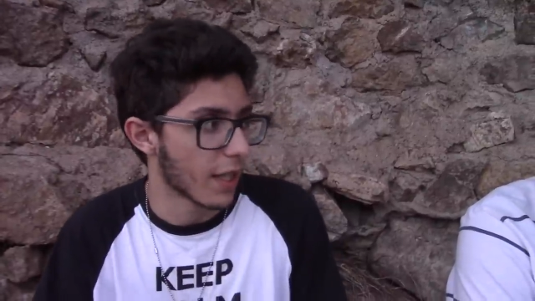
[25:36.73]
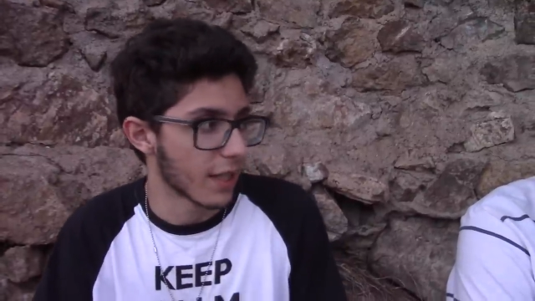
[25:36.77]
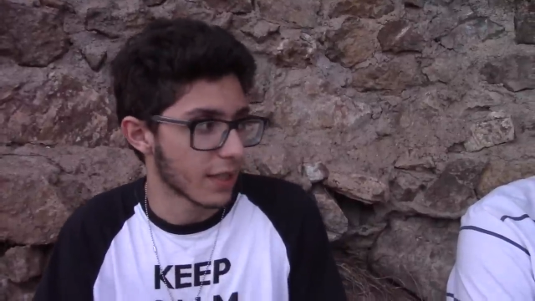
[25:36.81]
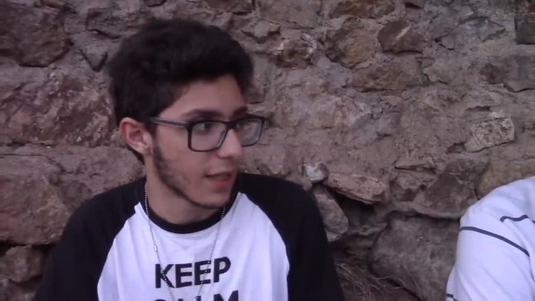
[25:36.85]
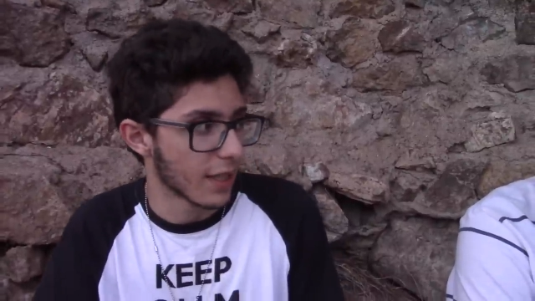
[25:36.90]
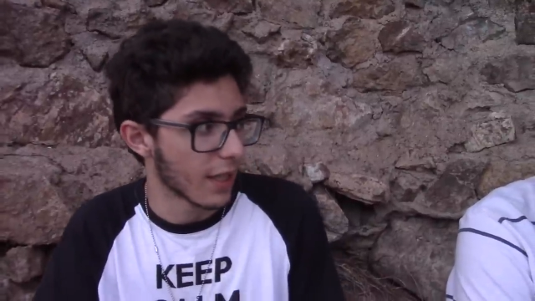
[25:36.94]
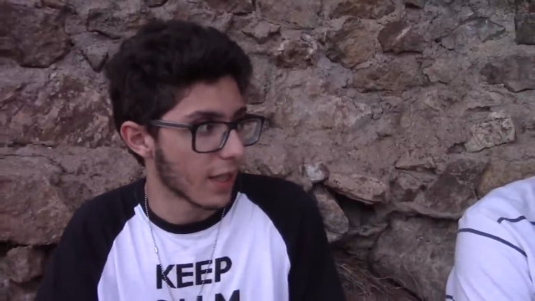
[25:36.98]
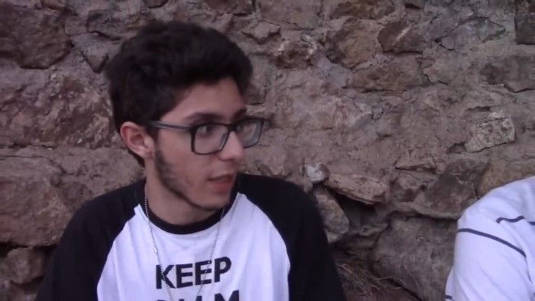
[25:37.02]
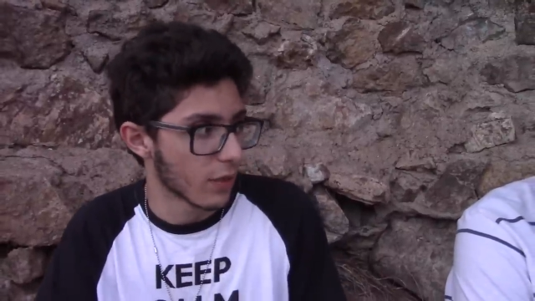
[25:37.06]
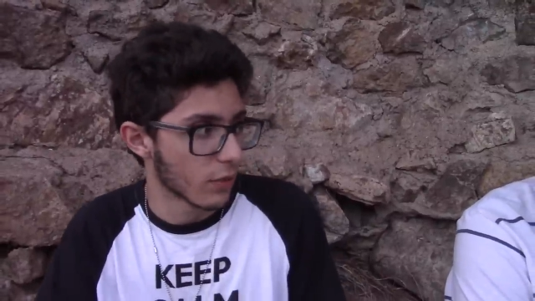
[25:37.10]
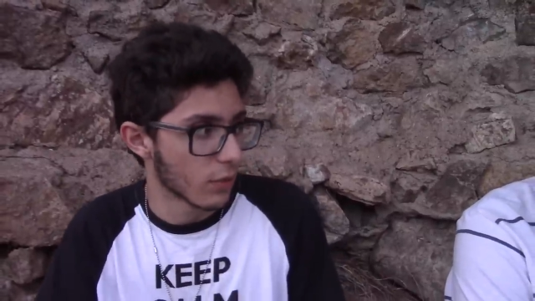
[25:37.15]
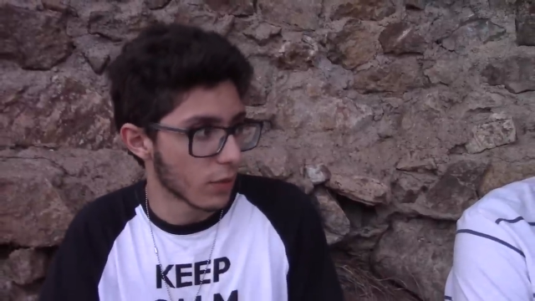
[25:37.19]
las
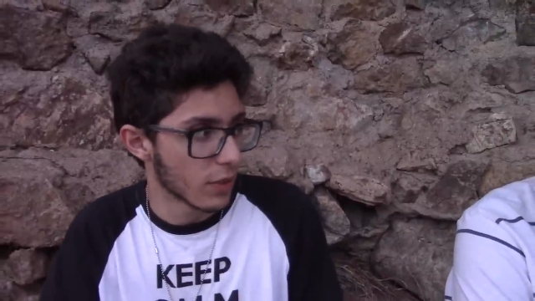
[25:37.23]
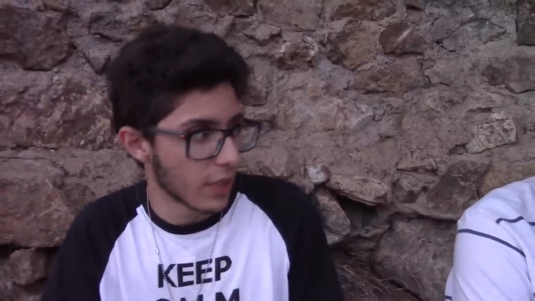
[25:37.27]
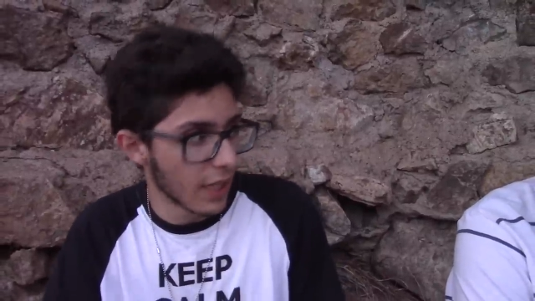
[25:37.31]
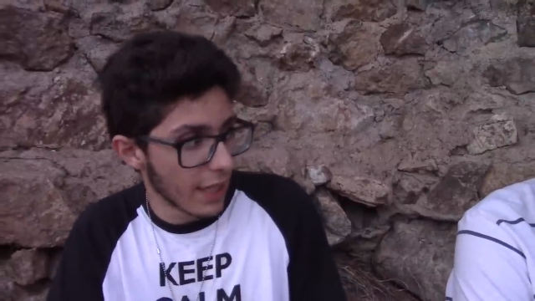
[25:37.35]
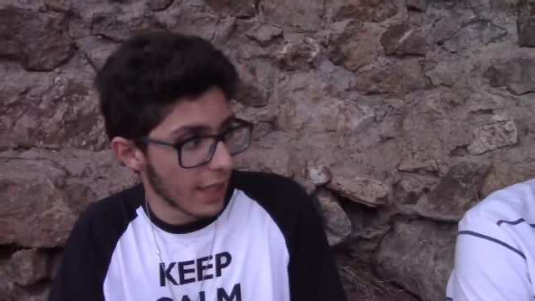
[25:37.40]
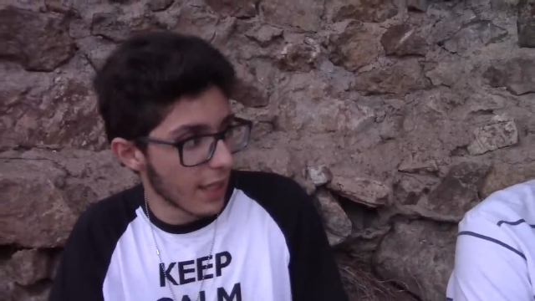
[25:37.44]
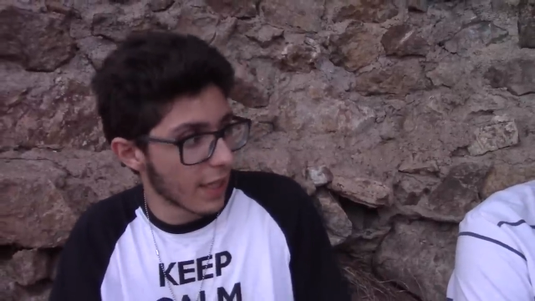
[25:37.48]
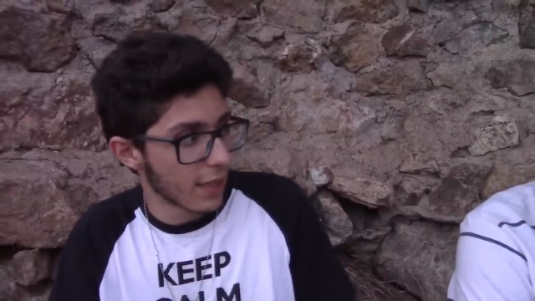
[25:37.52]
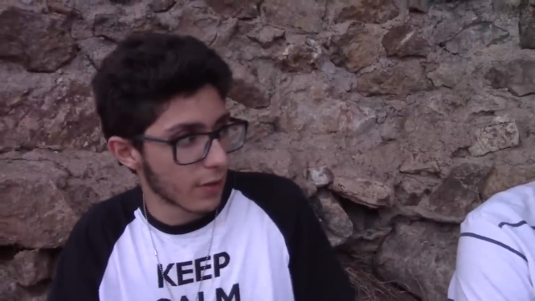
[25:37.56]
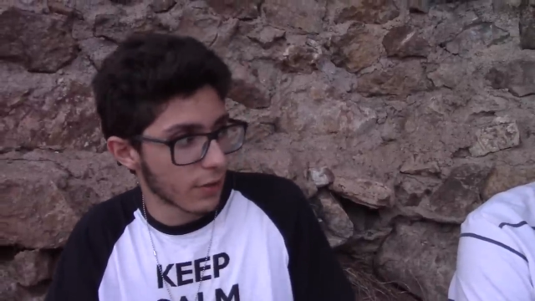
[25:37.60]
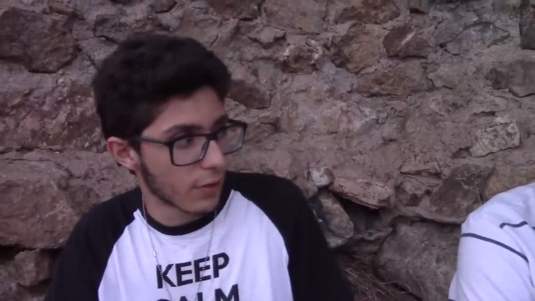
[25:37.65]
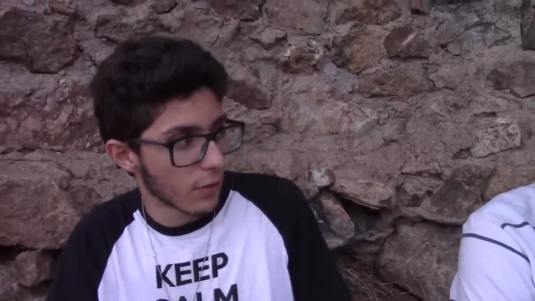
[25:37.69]
que les gusta
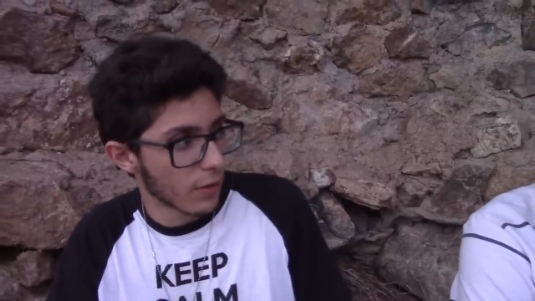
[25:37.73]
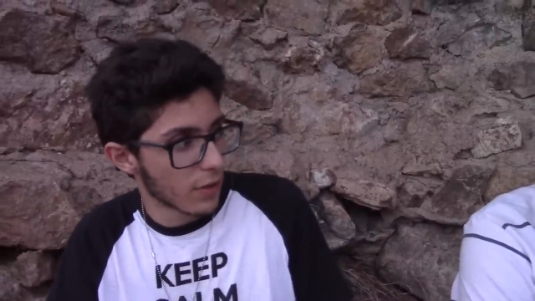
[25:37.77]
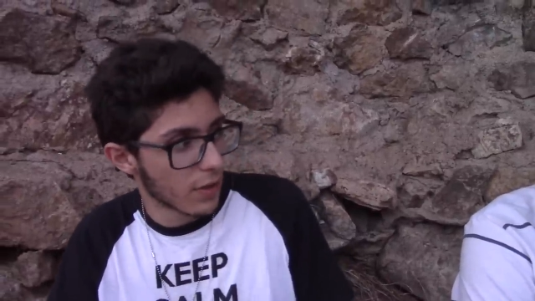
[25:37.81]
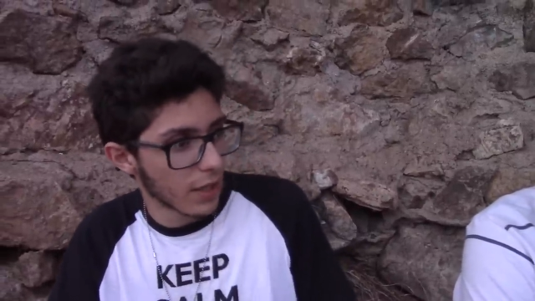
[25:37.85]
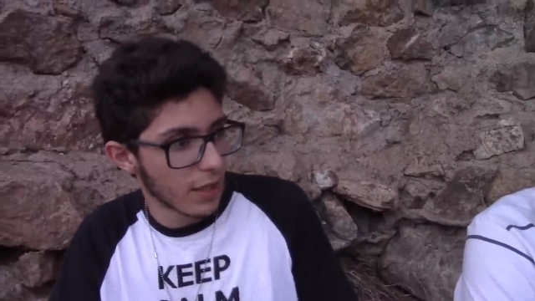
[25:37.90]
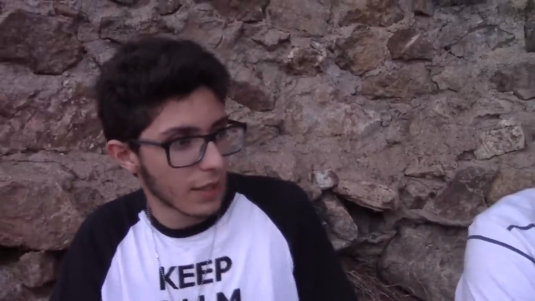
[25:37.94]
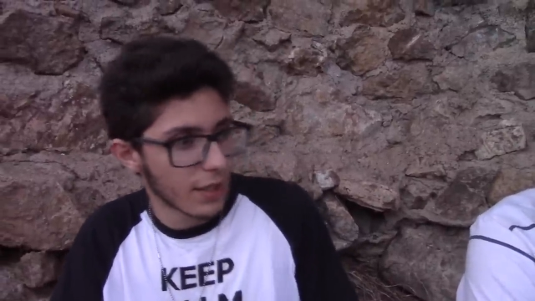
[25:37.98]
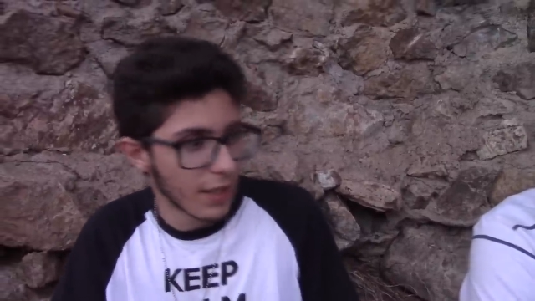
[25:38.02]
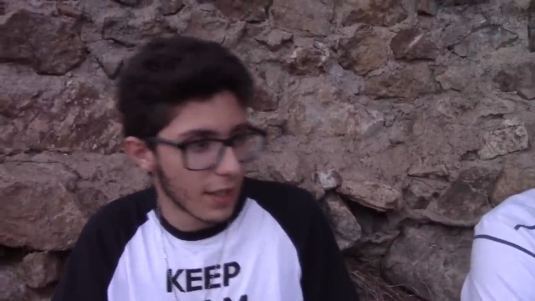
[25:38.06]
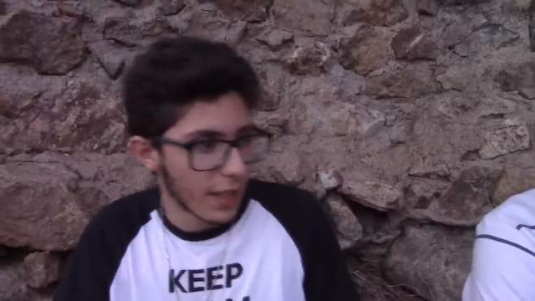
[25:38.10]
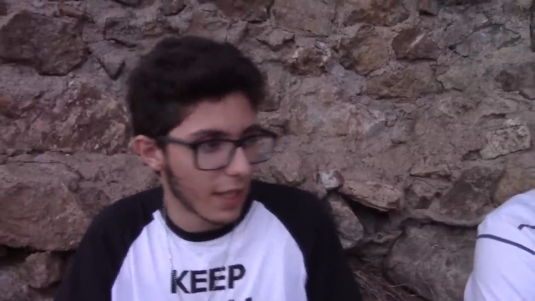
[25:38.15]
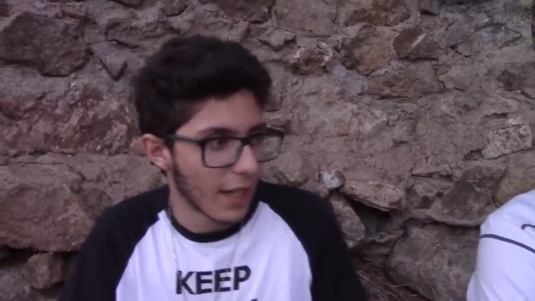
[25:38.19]
que la escuchen